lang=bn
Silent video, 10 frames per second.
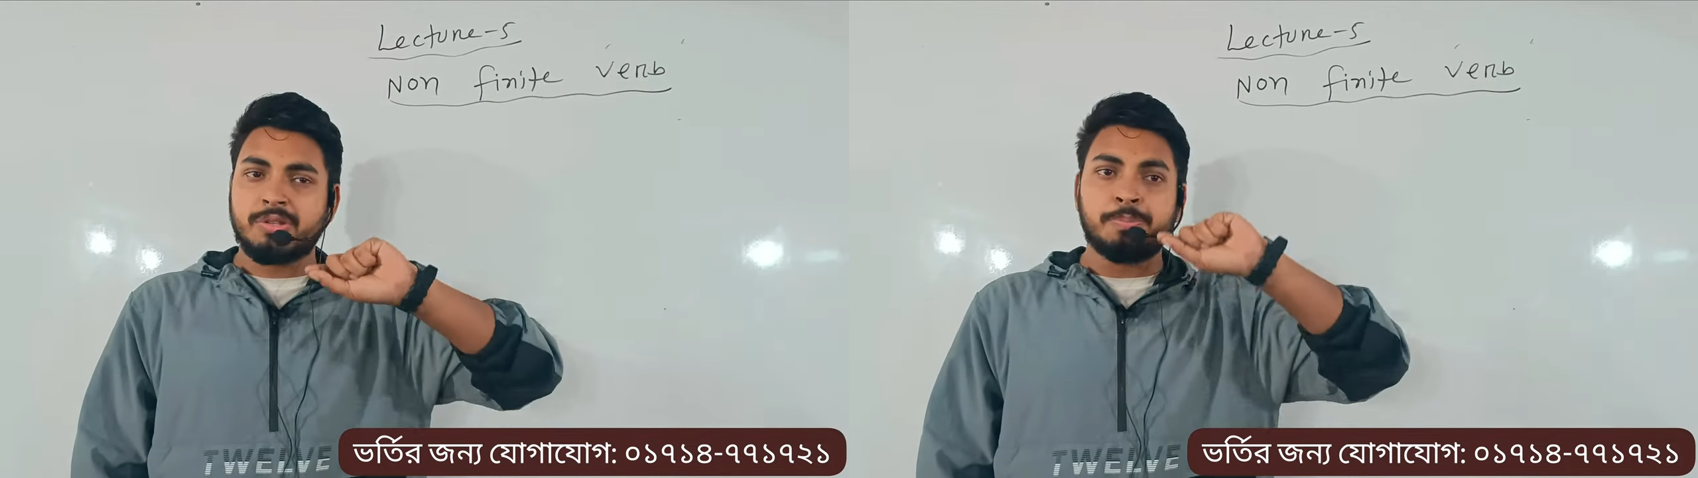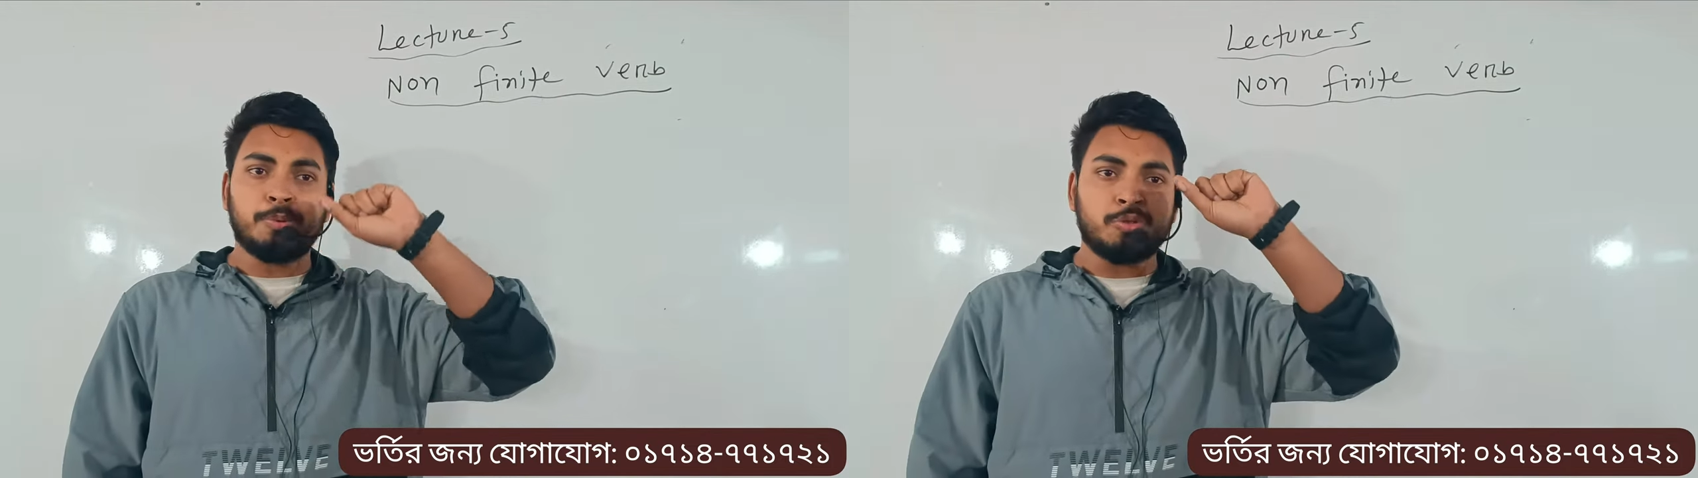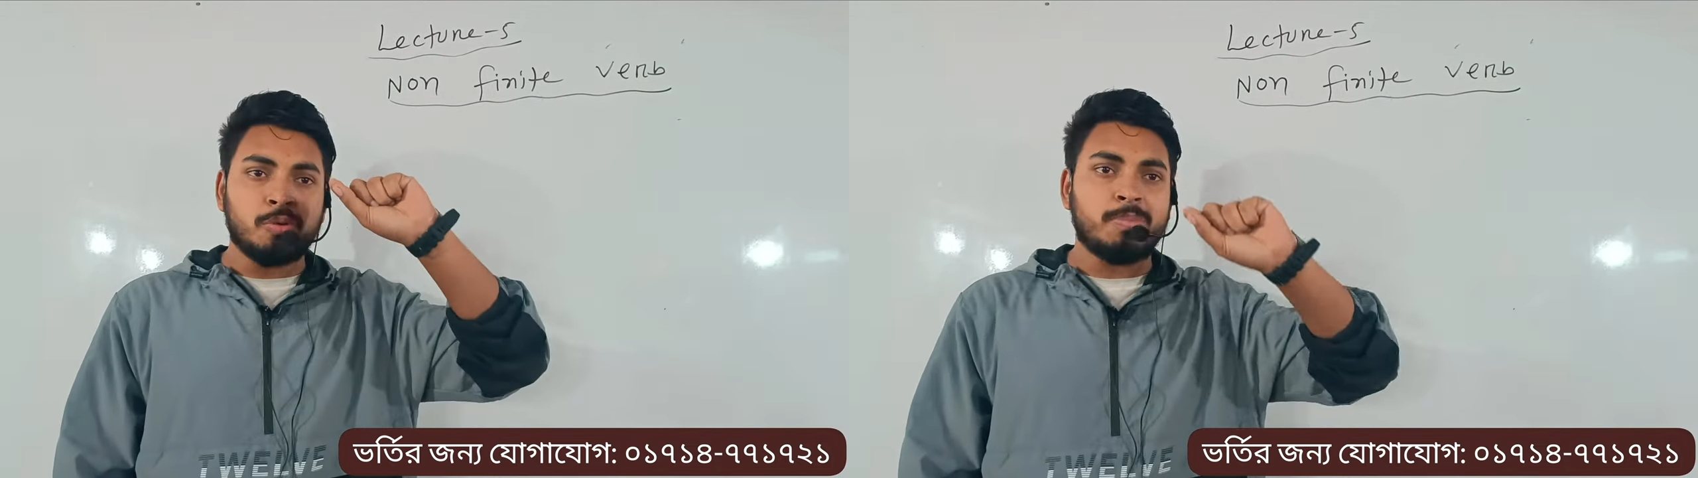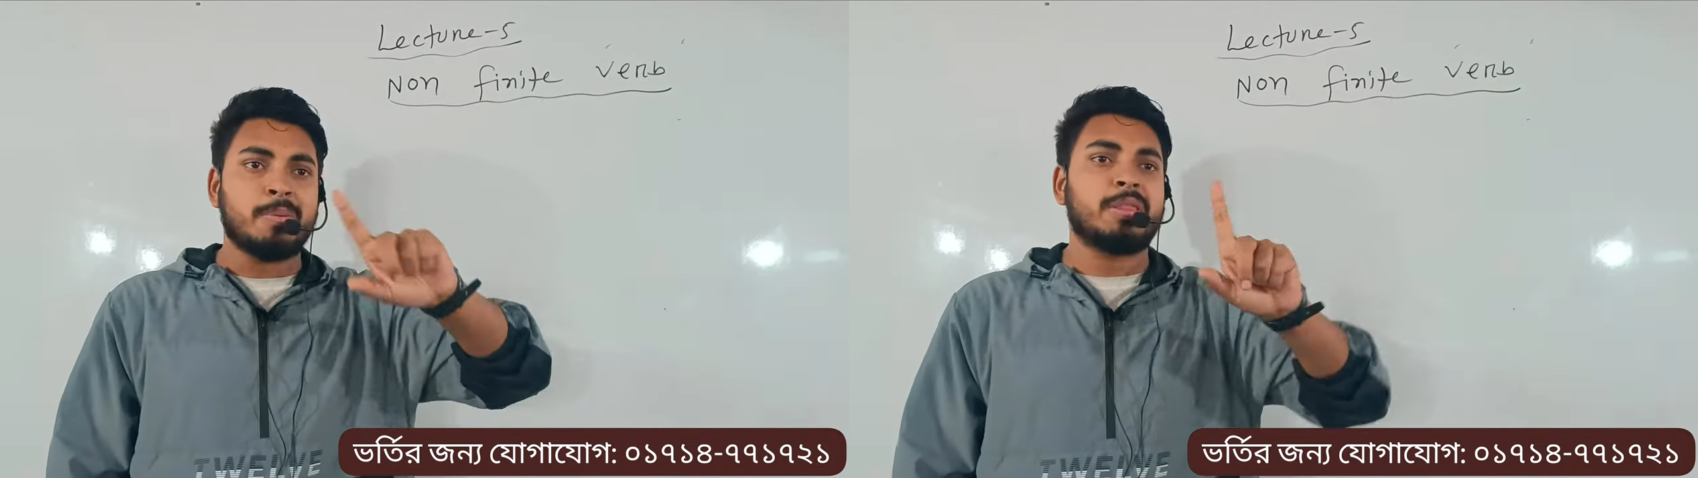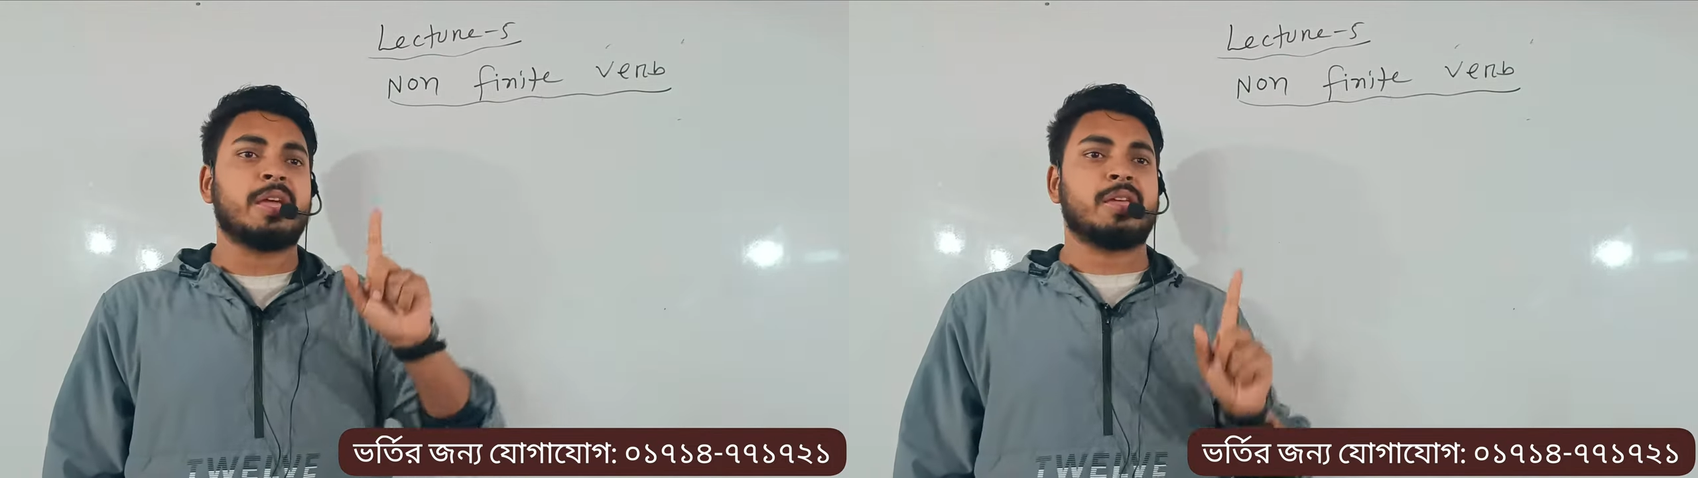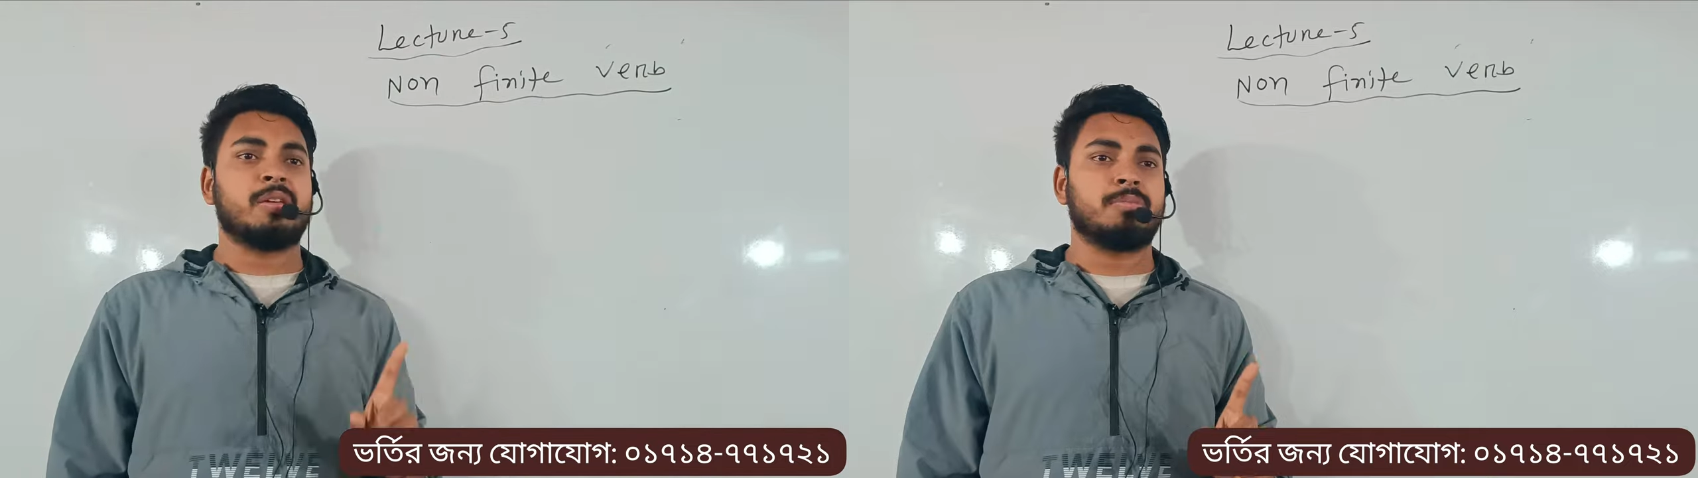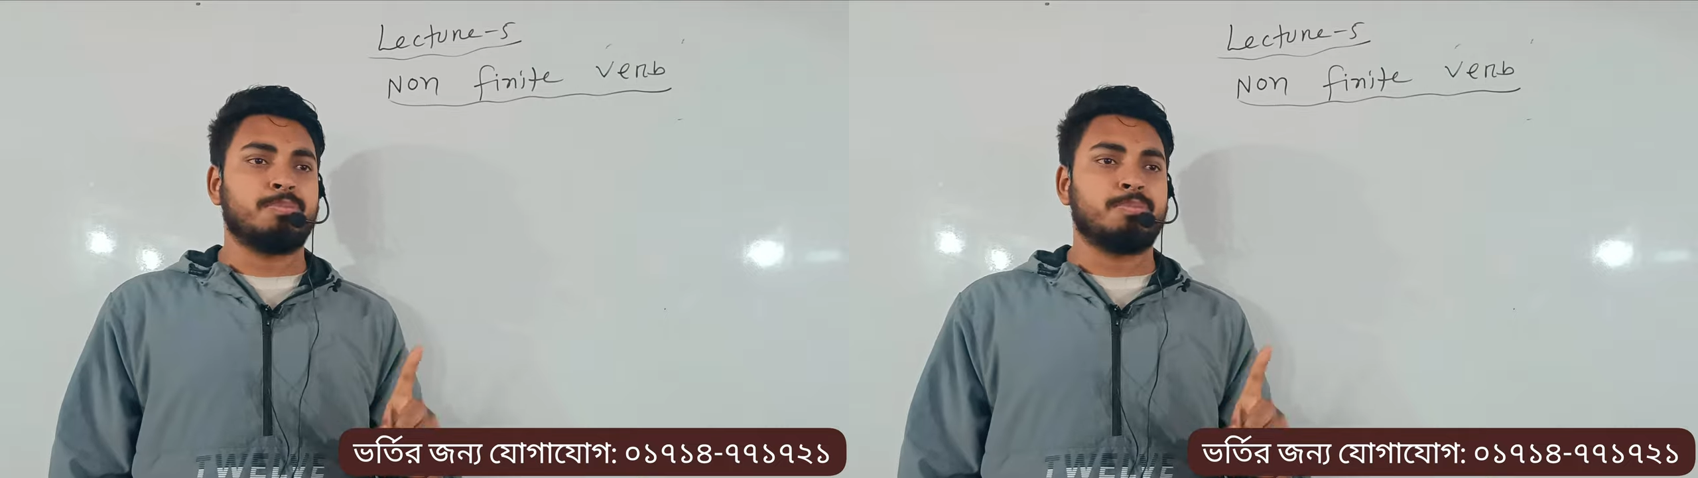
যদি প্রথমভাবে দেখে